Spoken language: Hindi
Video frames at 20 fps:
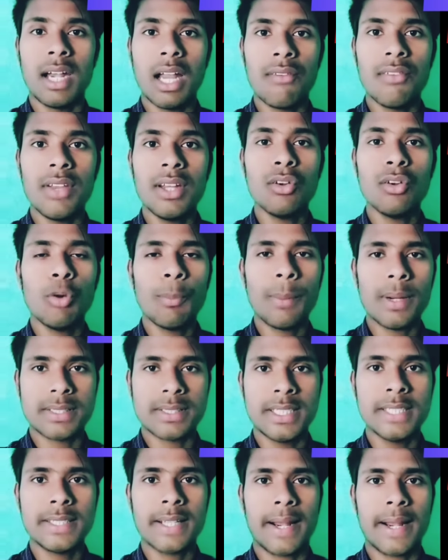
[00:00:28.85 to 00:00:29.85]
नवीन
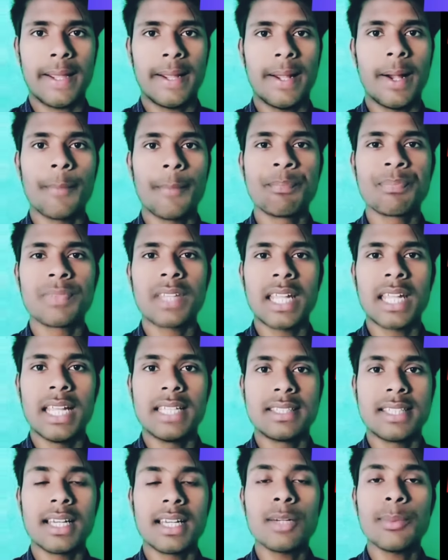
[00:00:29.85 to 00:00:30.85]
उपस्थित रहेगा
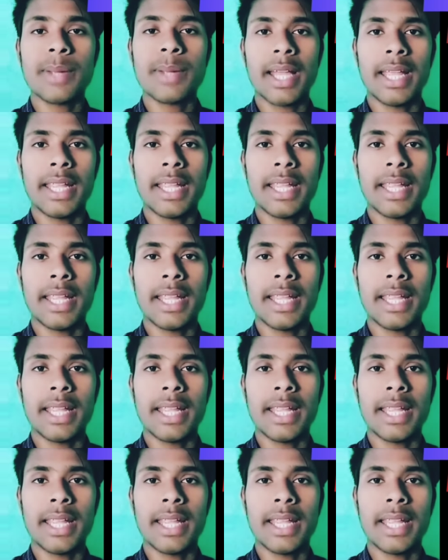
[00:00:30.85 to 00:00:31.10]
इस इंग्लिश में